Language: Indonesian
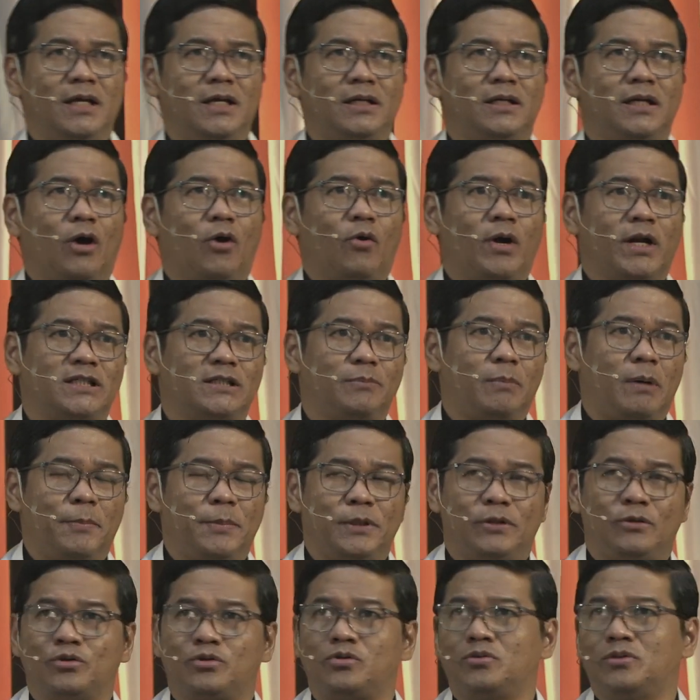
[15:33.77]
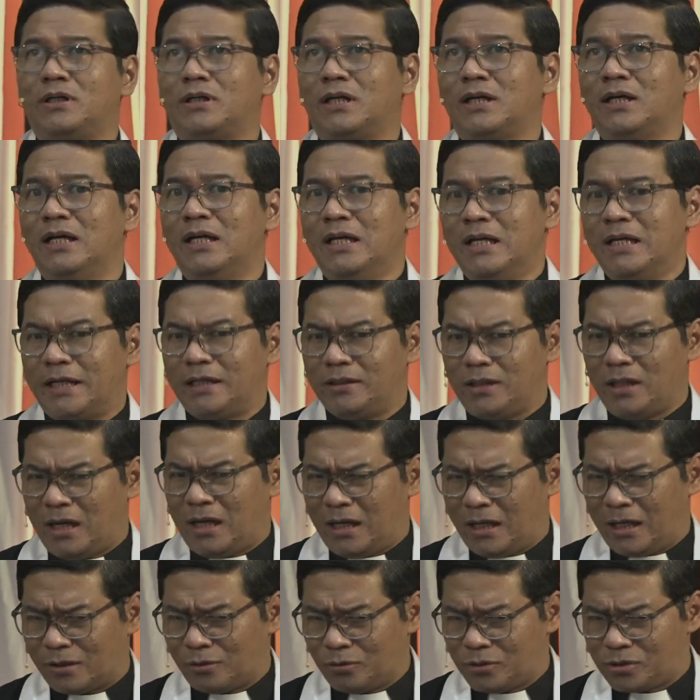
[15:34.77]
Nah, oleh sebab itu Saudara, kita
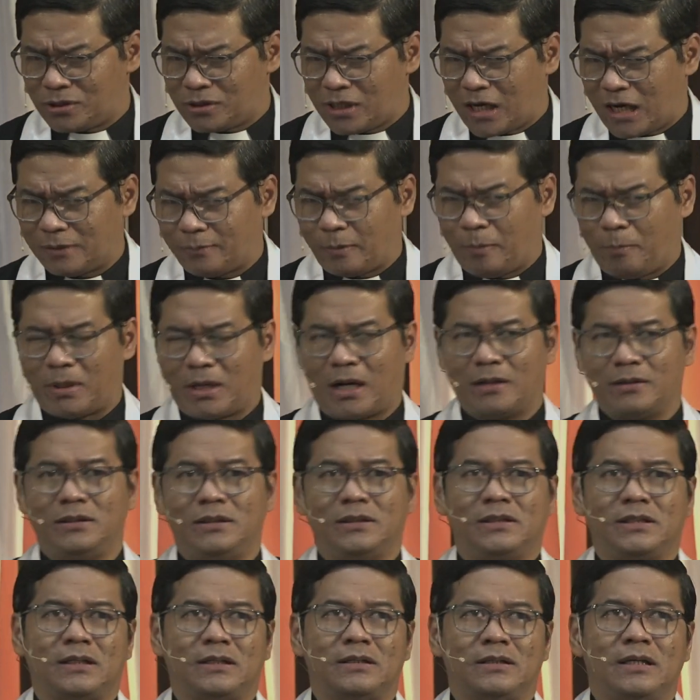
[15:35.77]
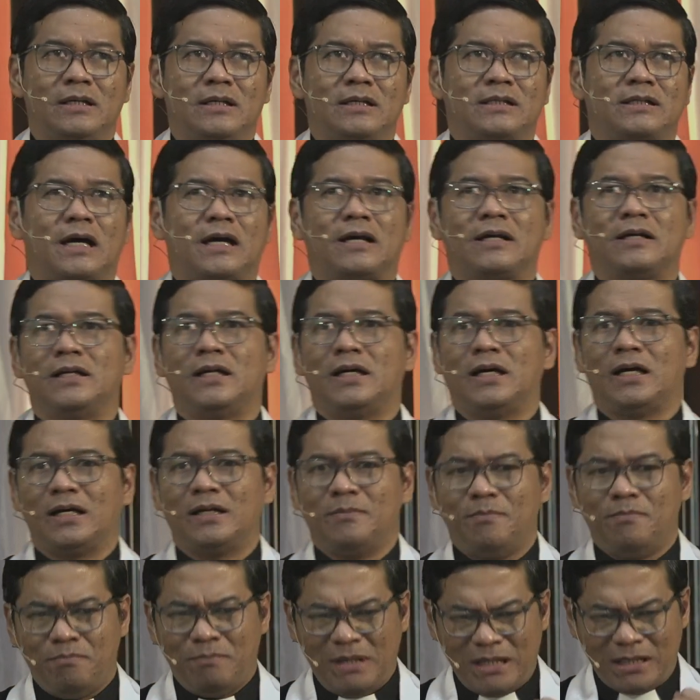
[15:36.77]
harus sangat memperhatikan
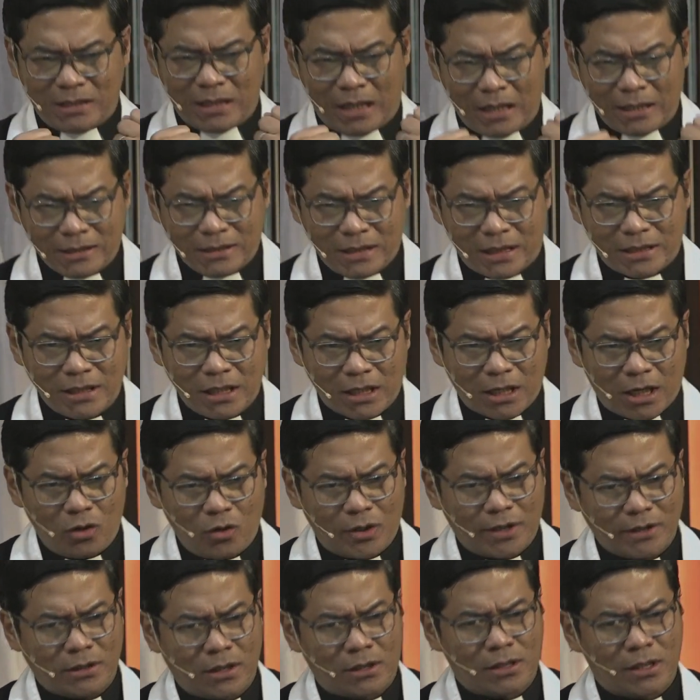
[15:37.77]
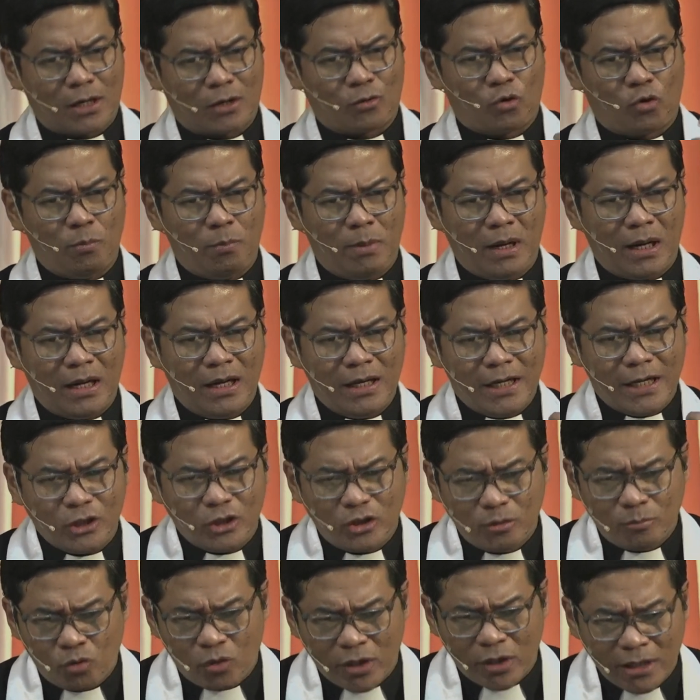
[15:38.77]
karena misalnya saja kalau kita narkoba,
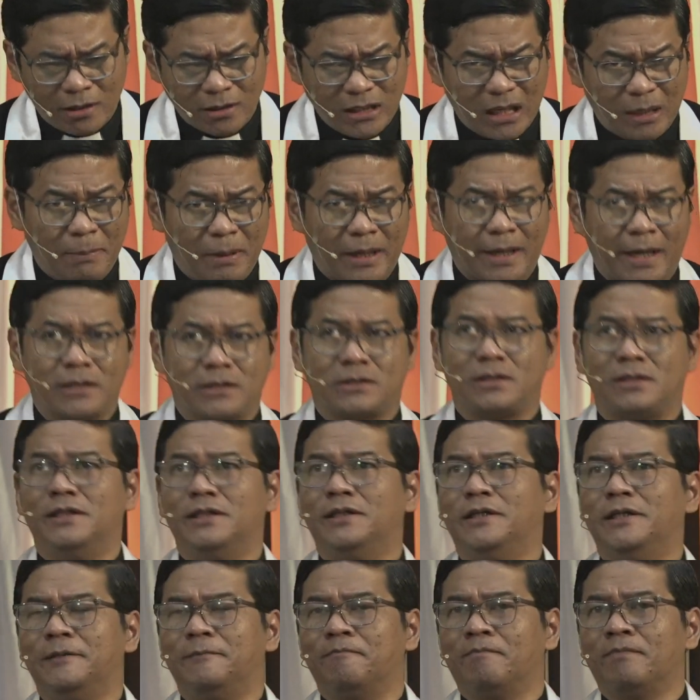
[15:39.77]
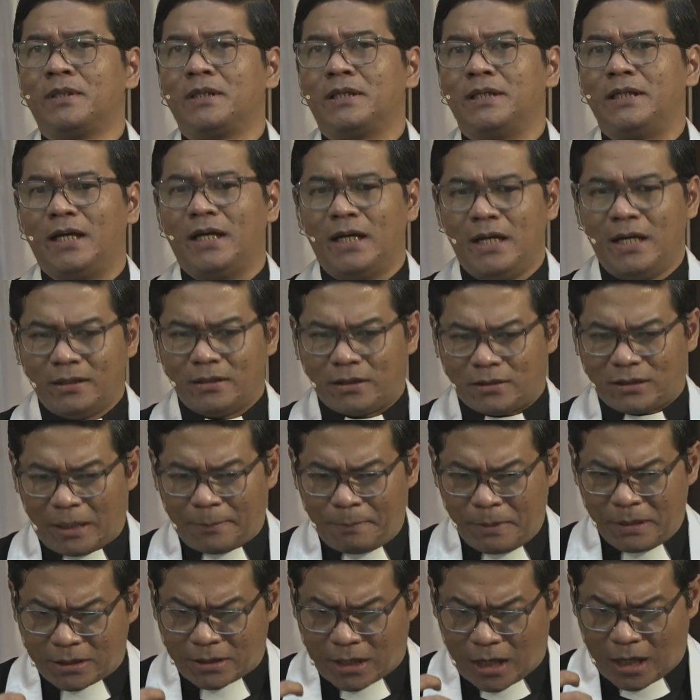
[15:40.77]
itu mungkin kita pakai sendiri, ya.
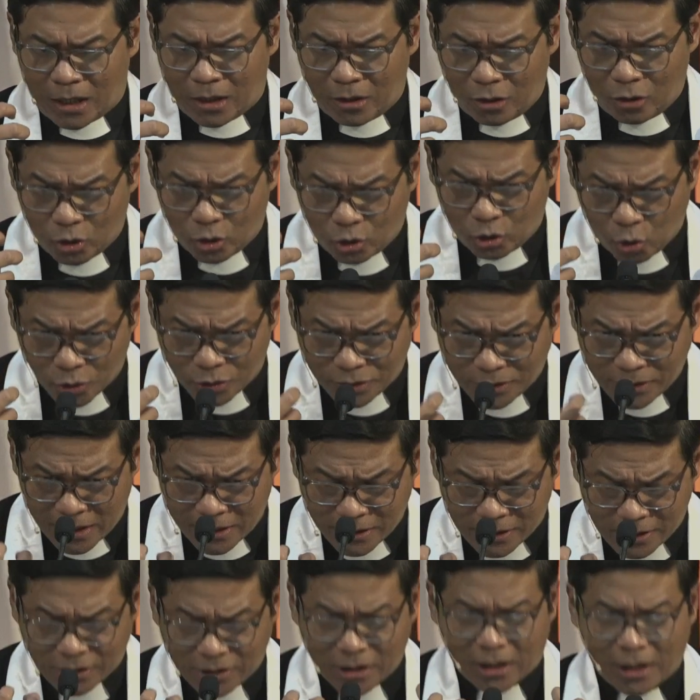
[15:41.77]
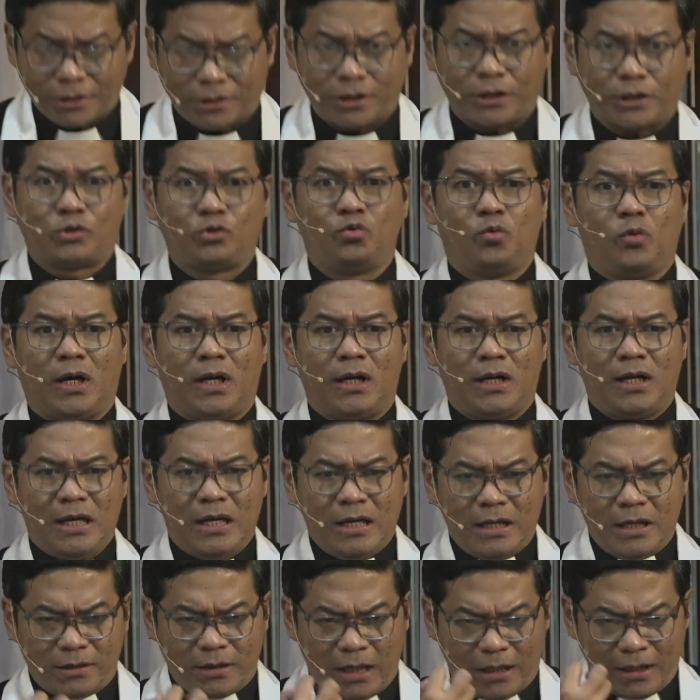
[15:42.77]
Tetapi kalau dosa secara seksual
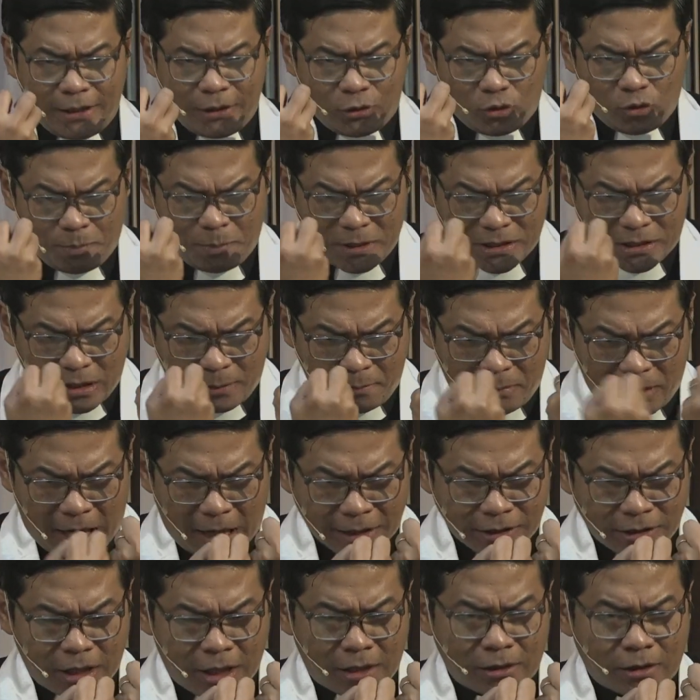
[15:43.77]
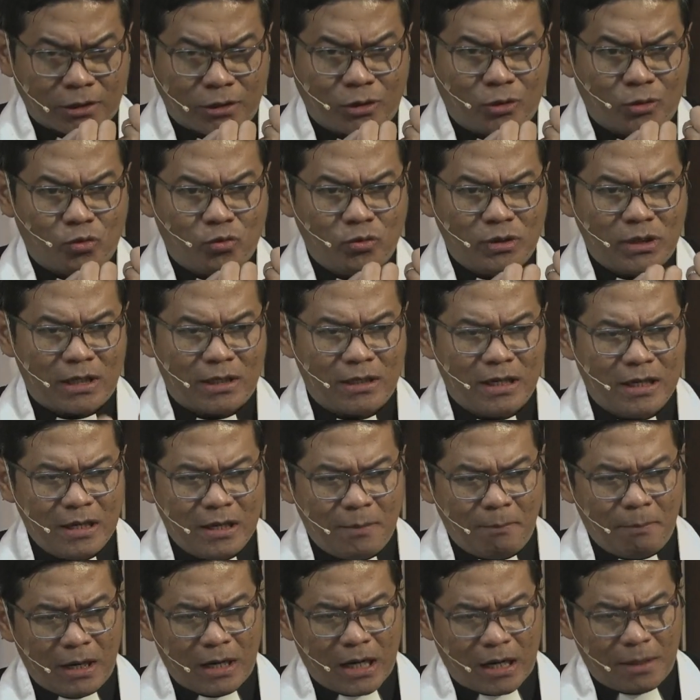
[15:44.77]
dan itu bisa menghasilkan keturunan,
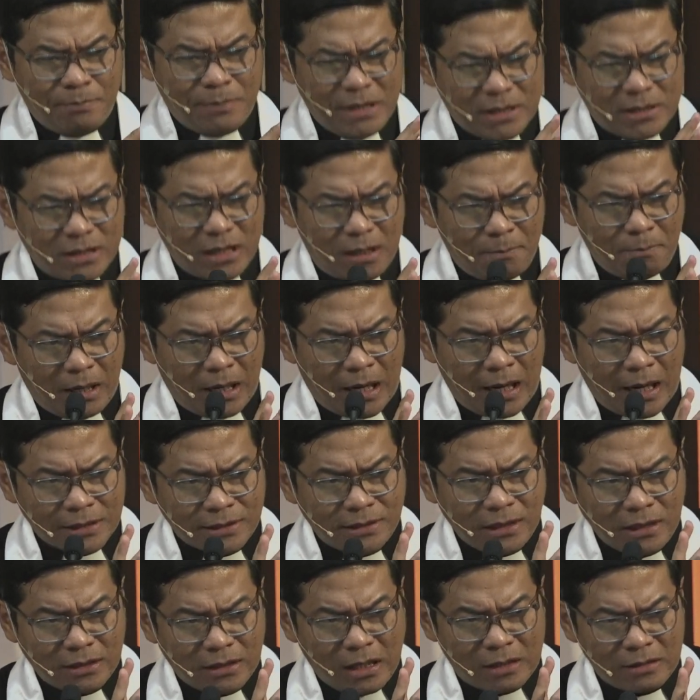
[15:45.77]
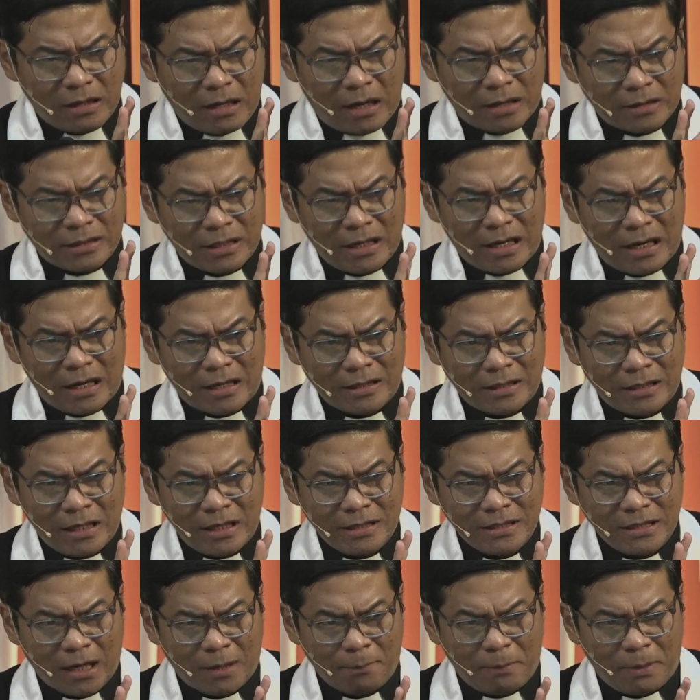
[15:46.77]
maka bisa menghasilkan
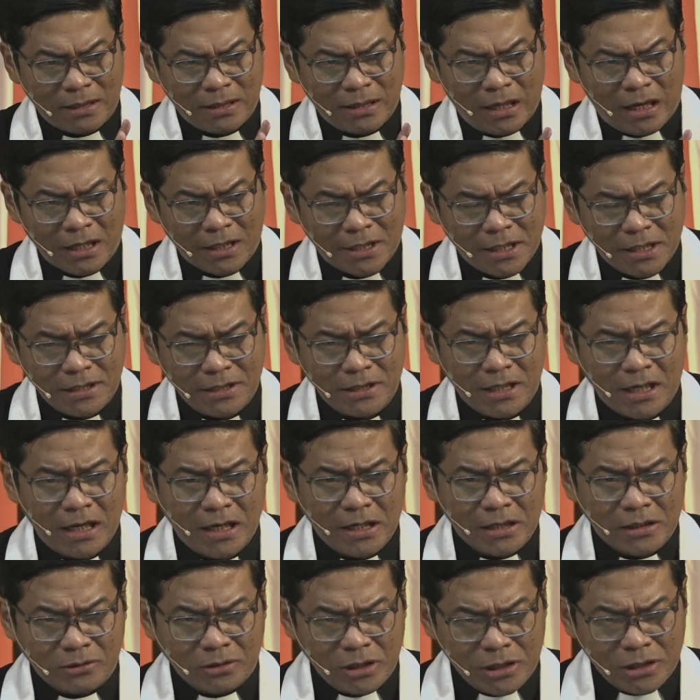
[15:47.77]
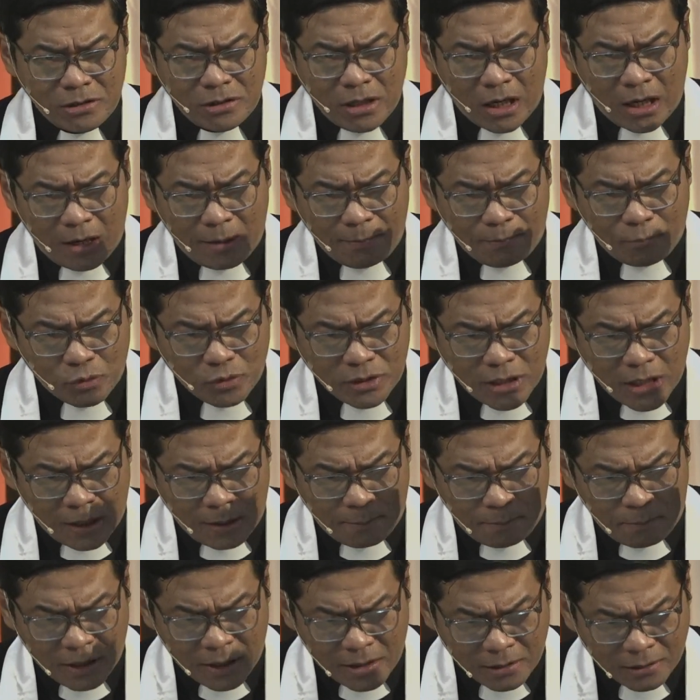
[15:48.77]
anak-anak yang pada akhirnya tidak
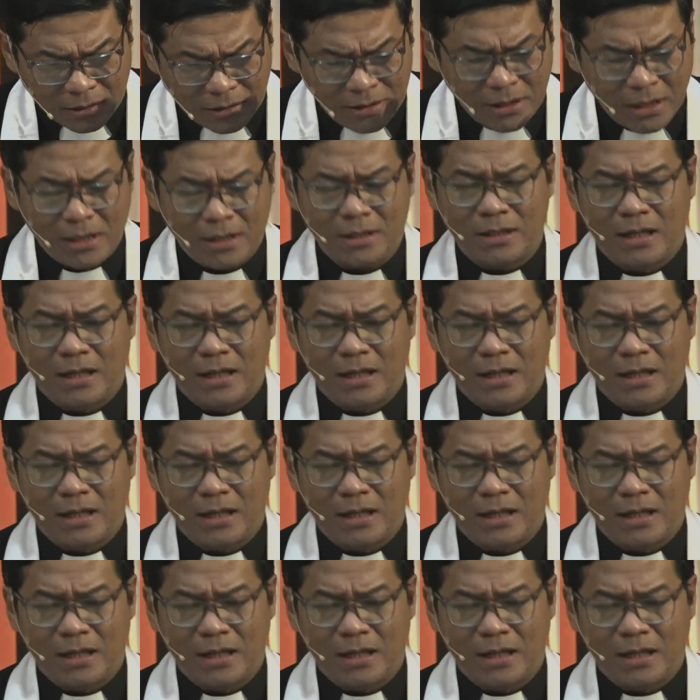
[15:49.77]
punya pengertian